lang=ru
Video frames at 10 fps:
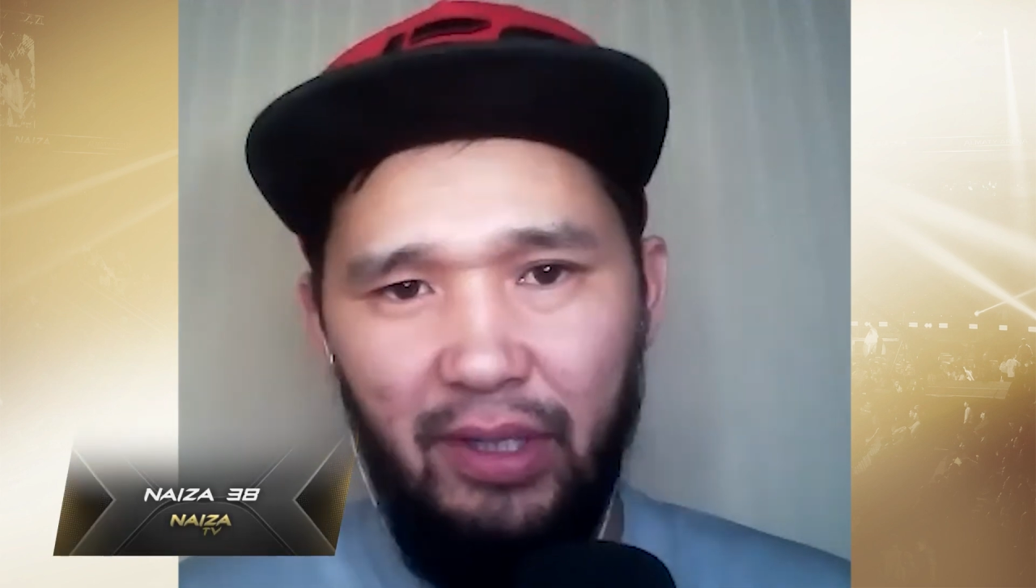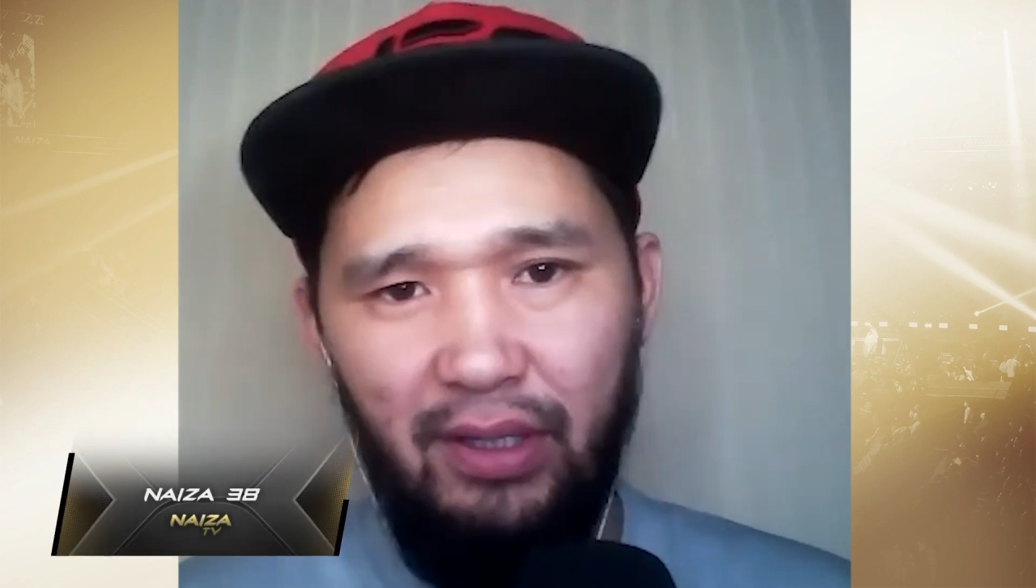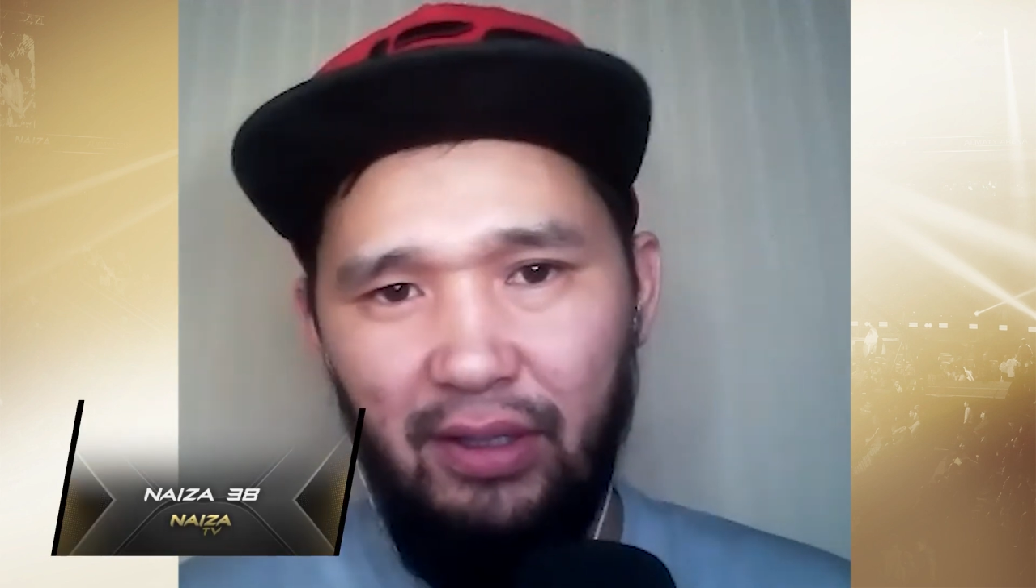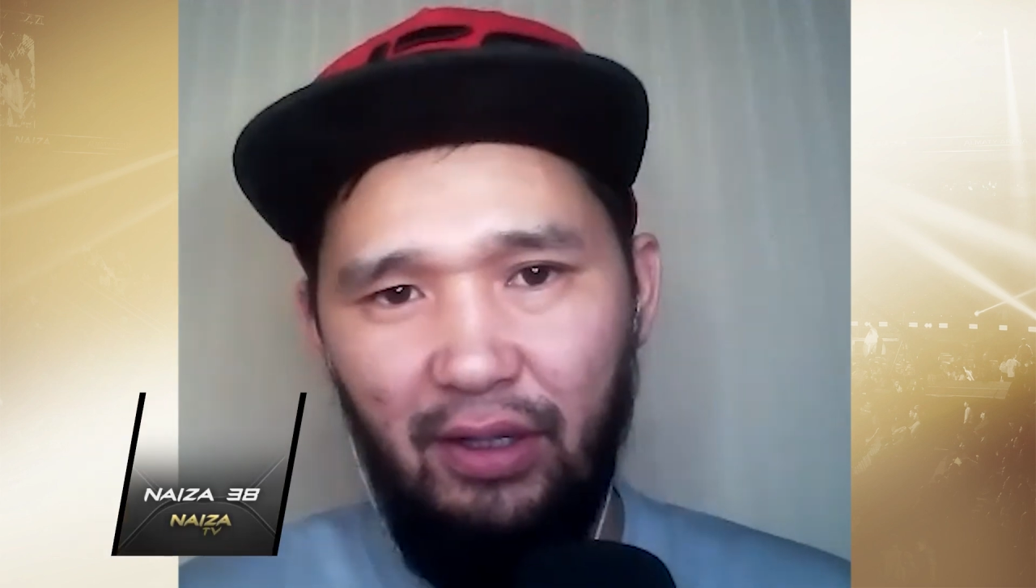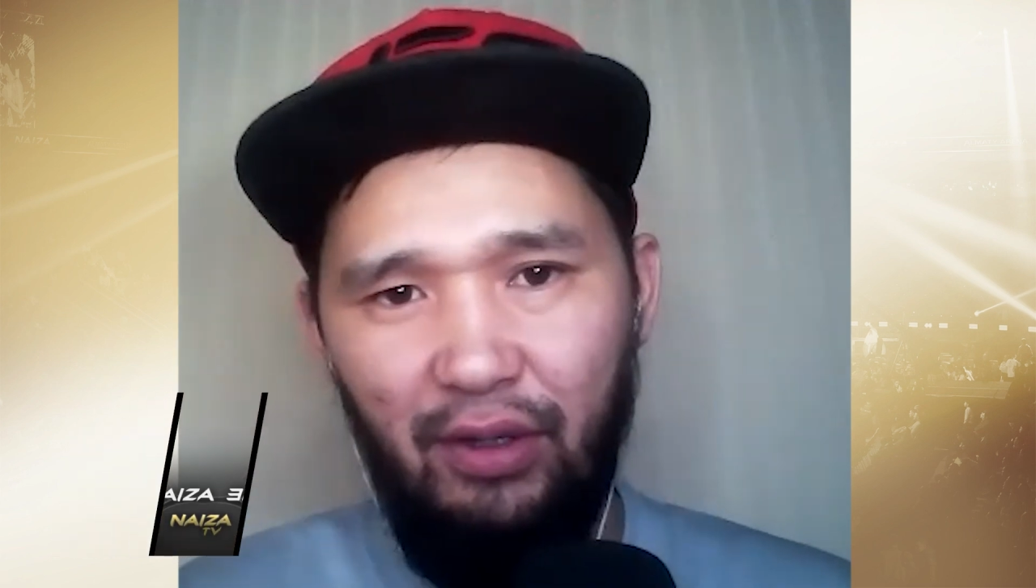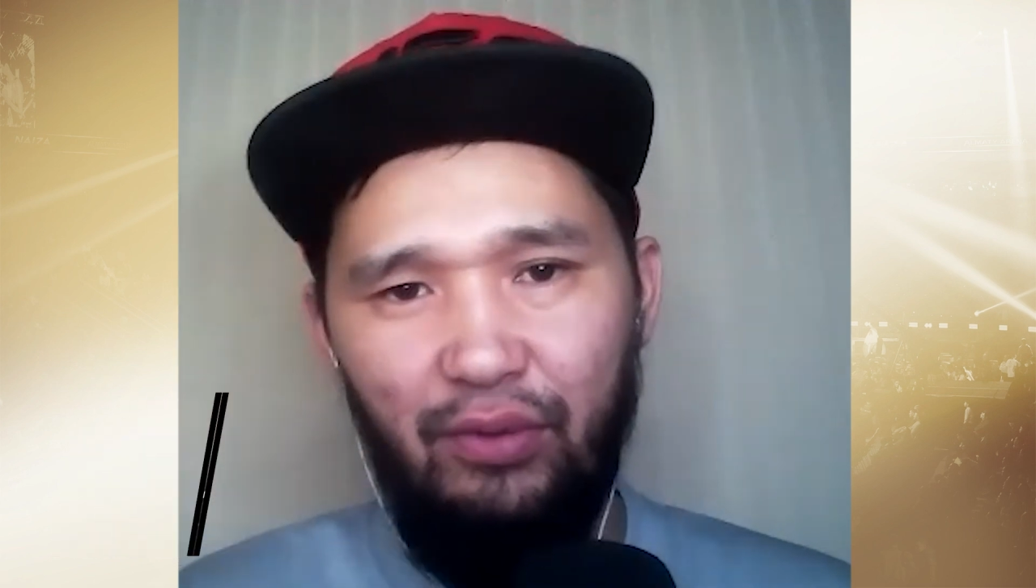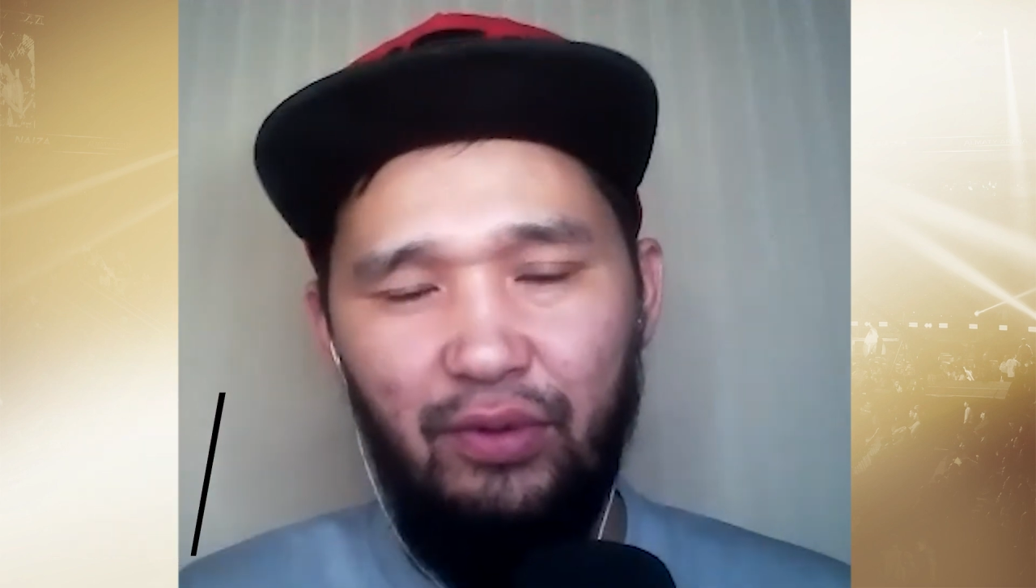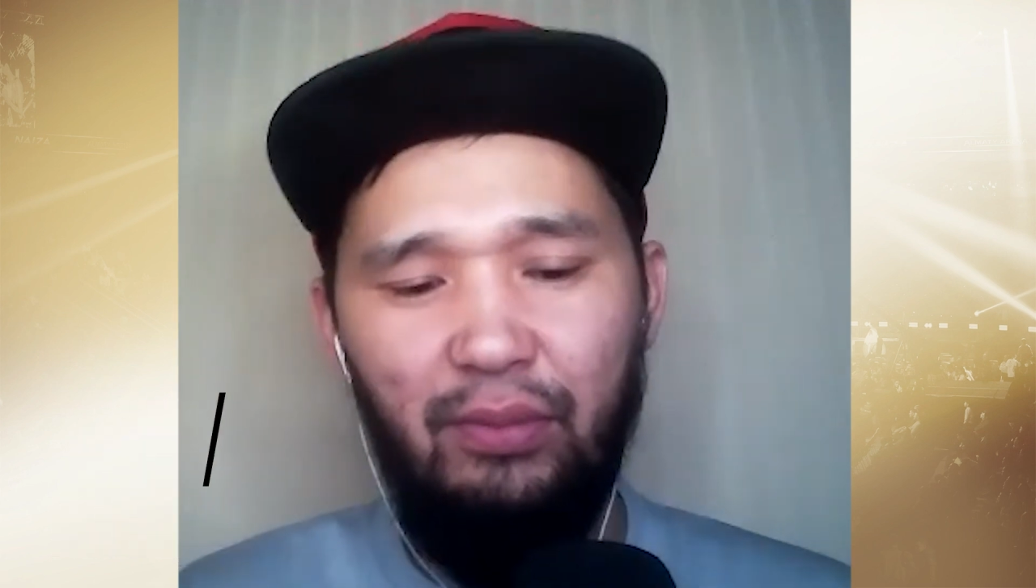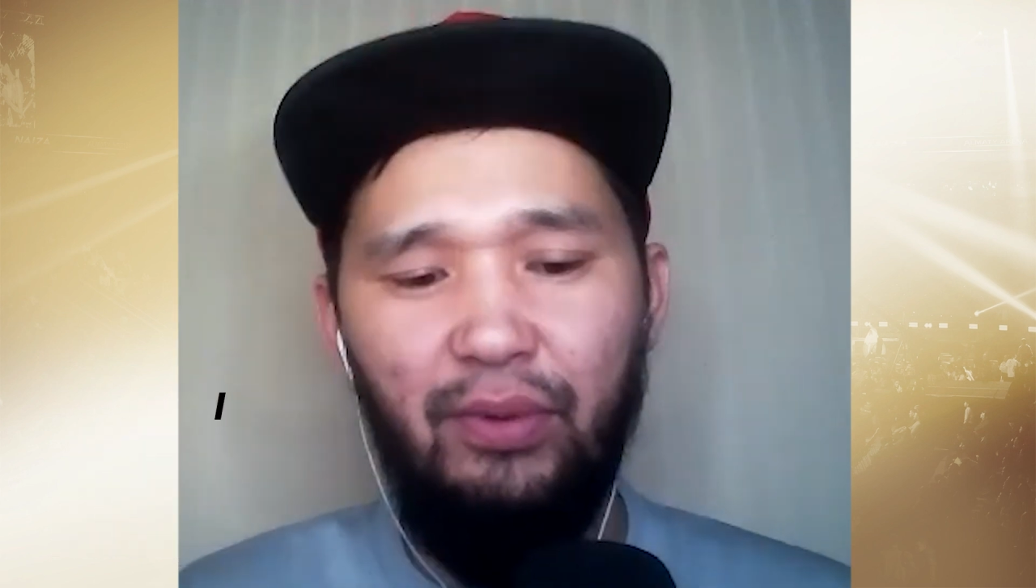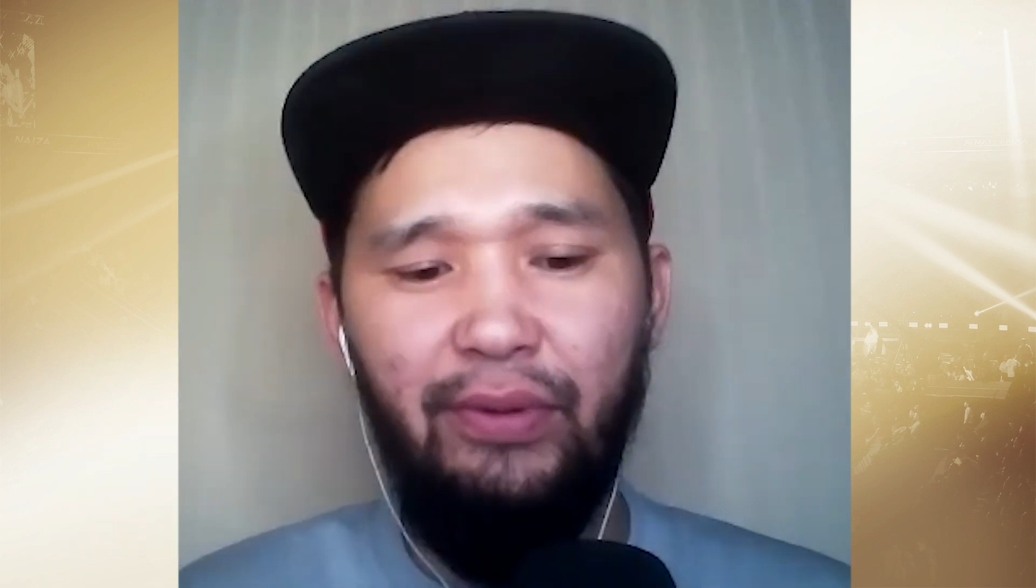поединке такого
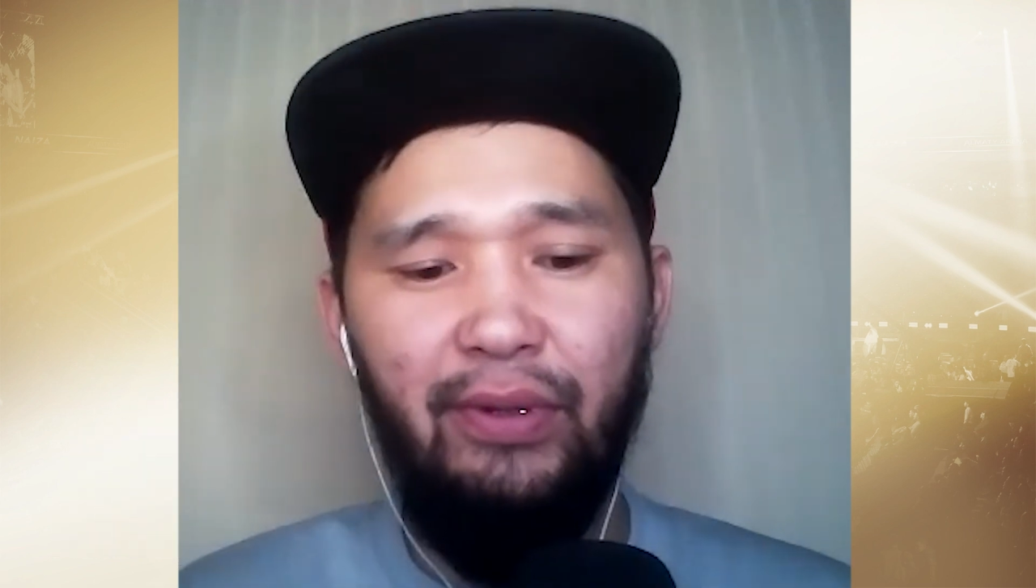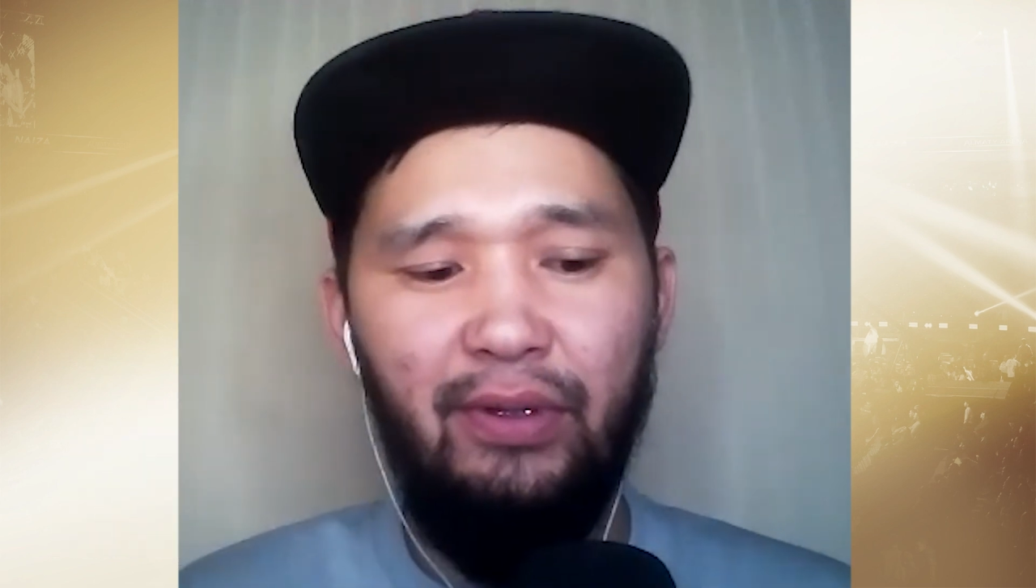не будет.